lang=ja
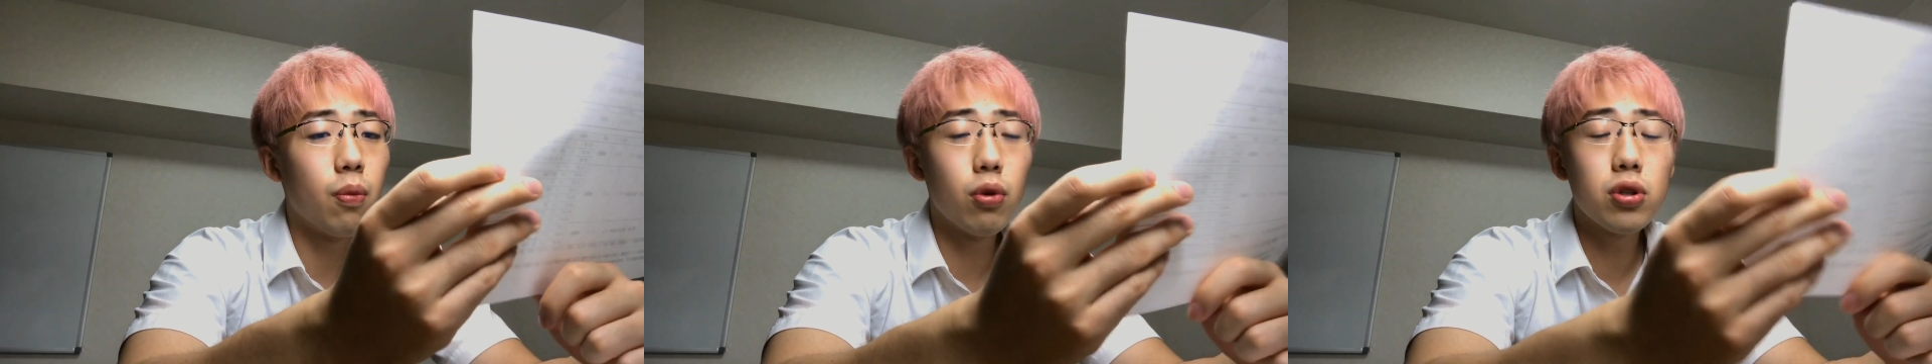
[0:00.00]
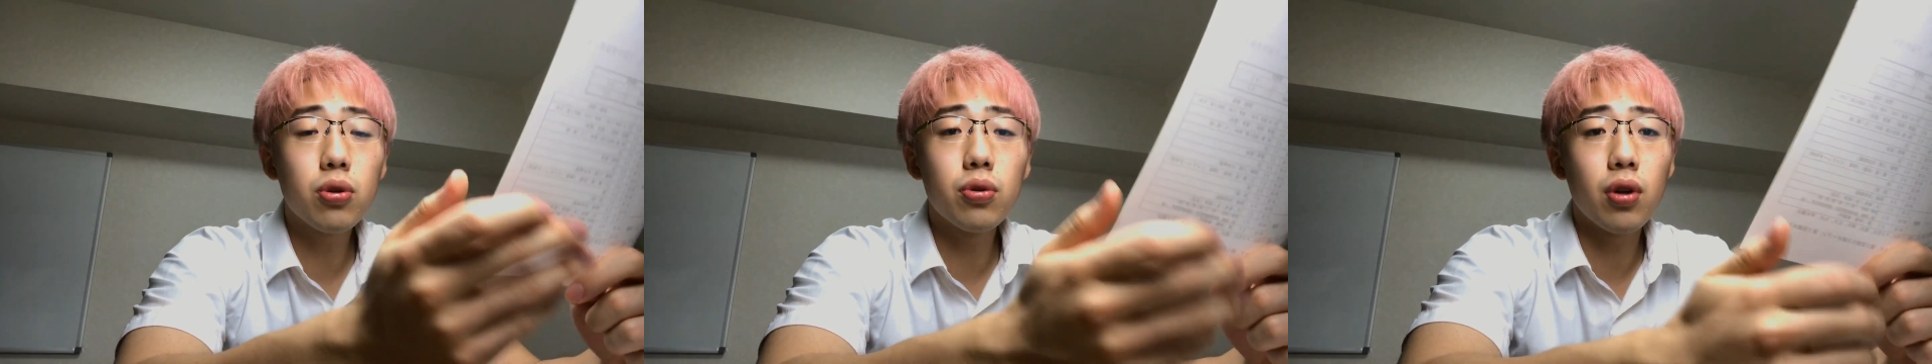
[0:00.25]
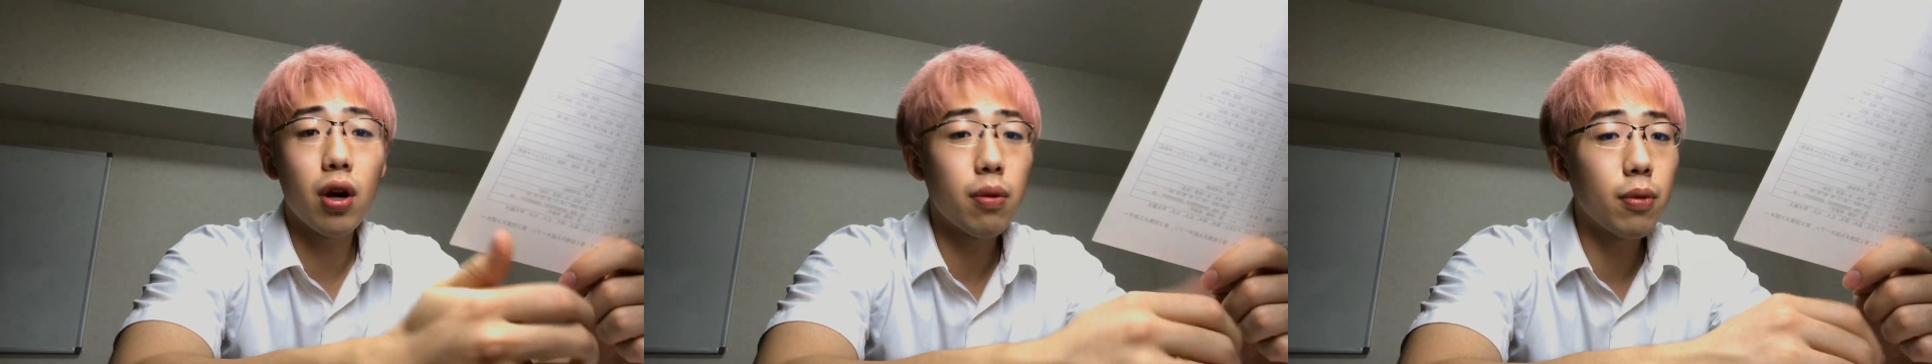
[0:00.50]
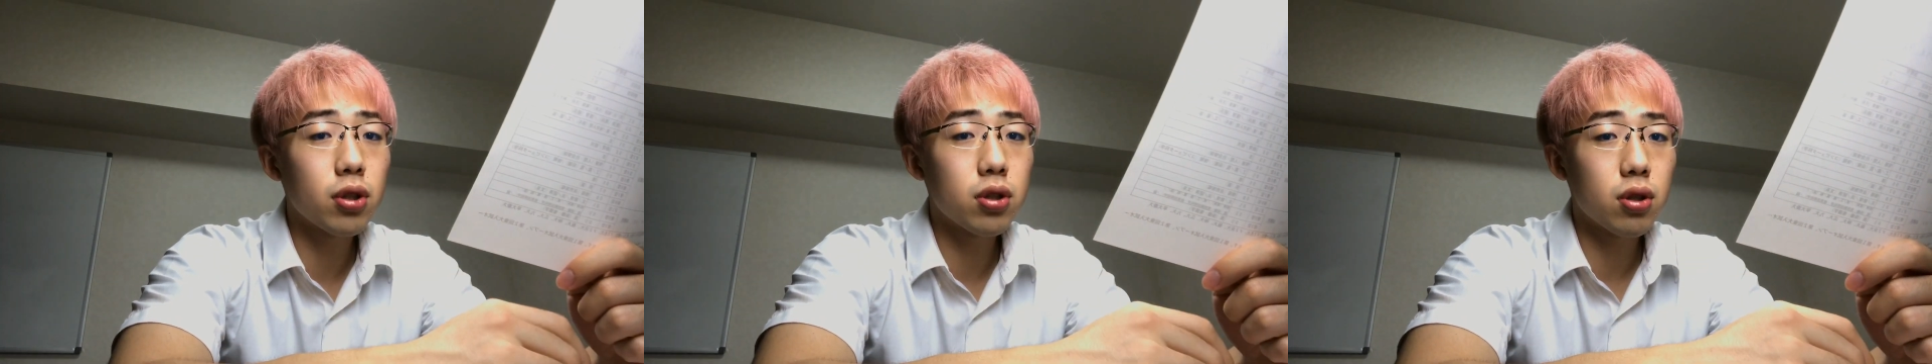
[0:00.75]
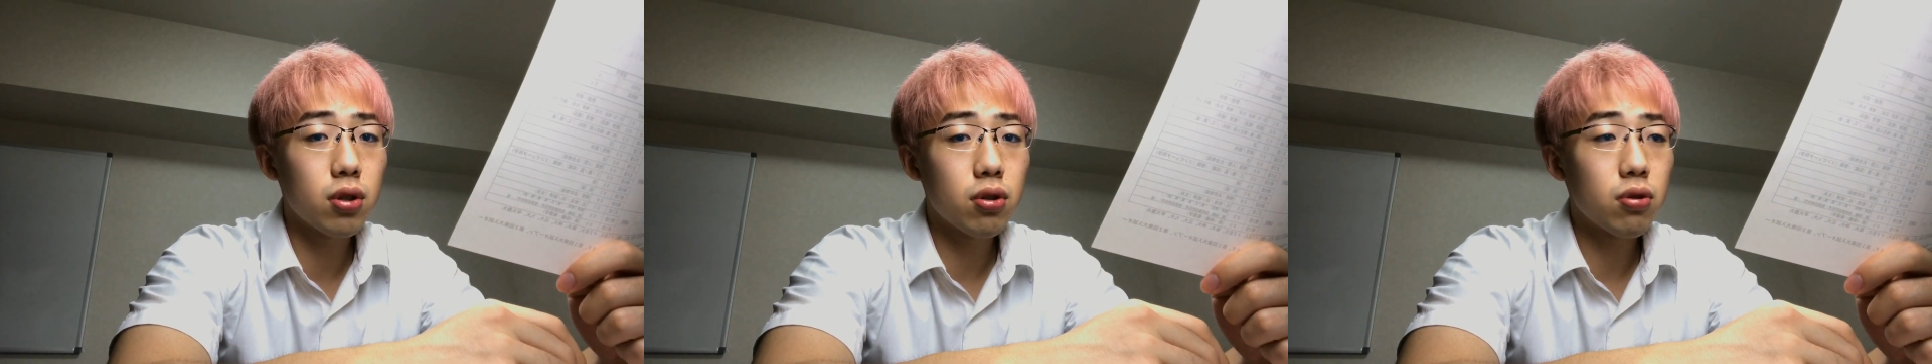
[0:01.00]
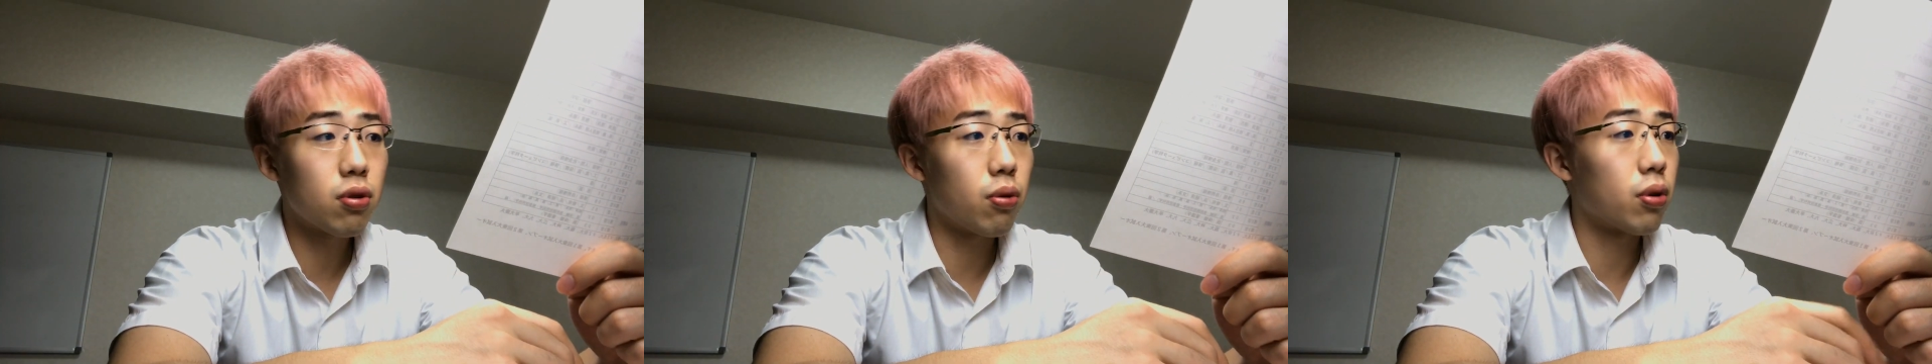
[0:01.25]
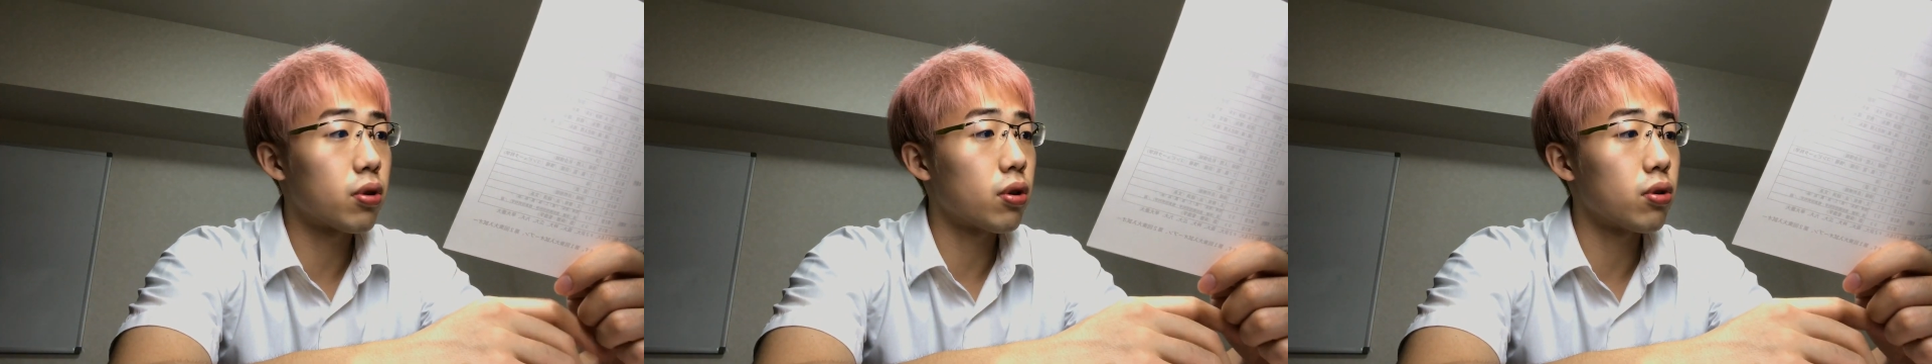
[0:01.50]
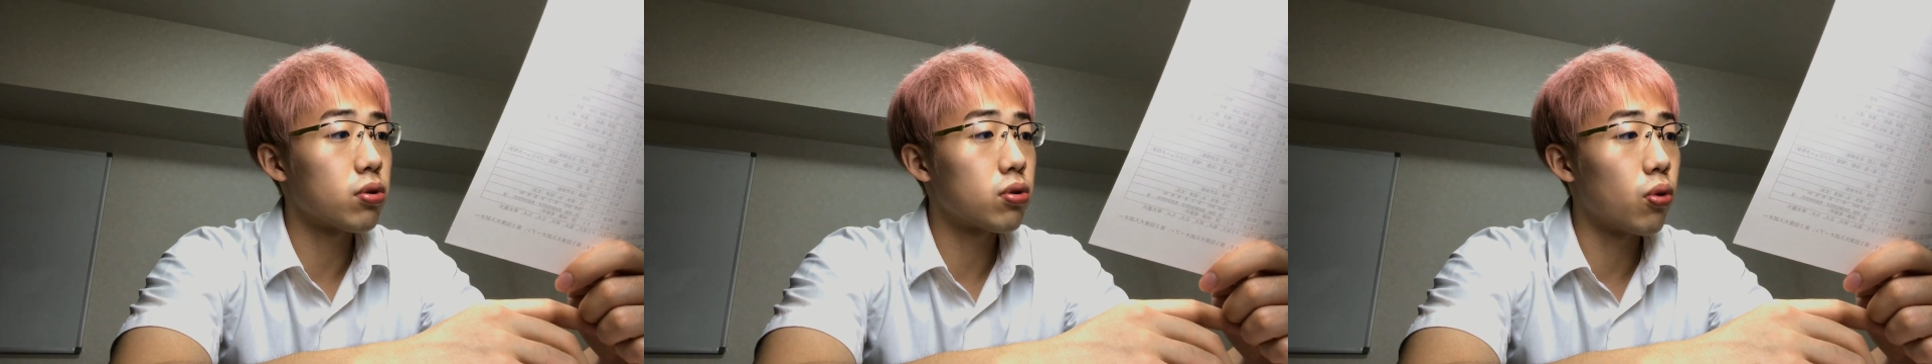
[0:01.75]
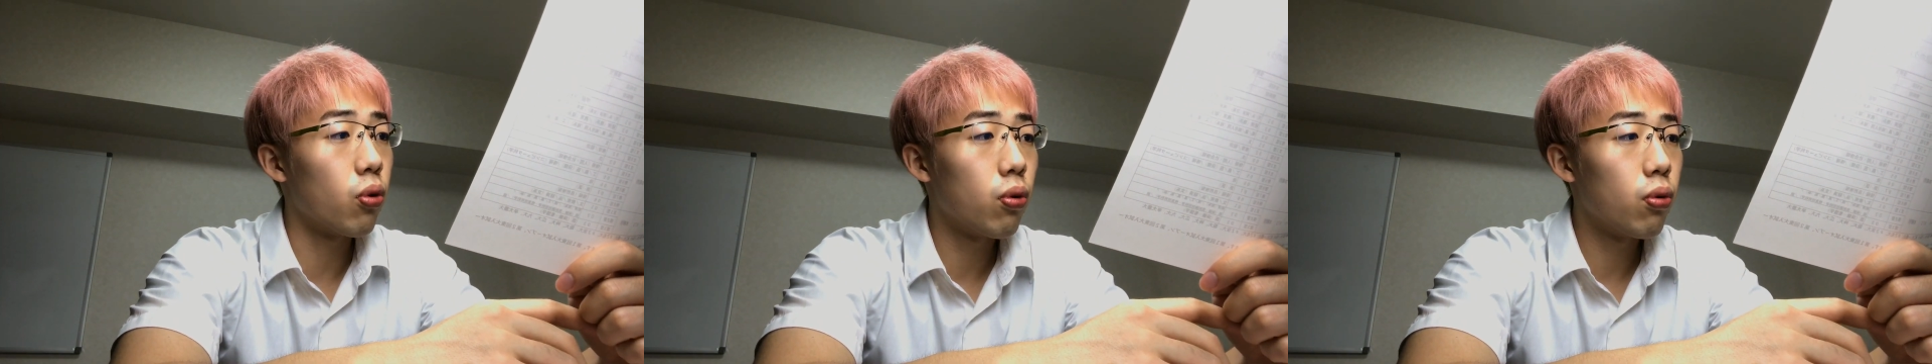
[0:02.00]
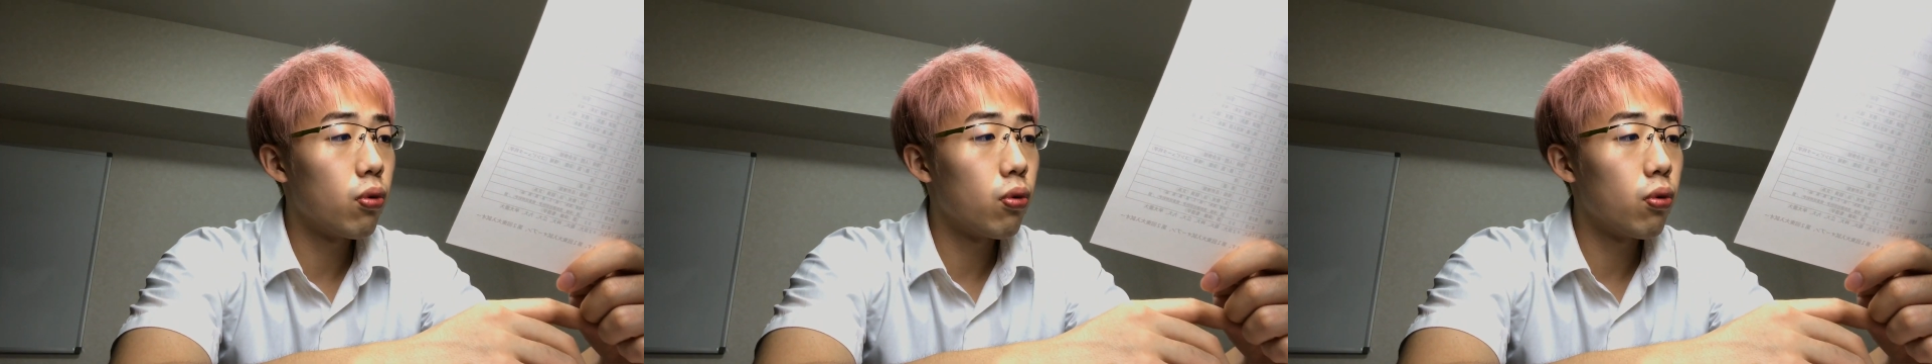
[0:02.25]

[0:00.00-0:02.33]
申し込んでありますって言われたんですよ。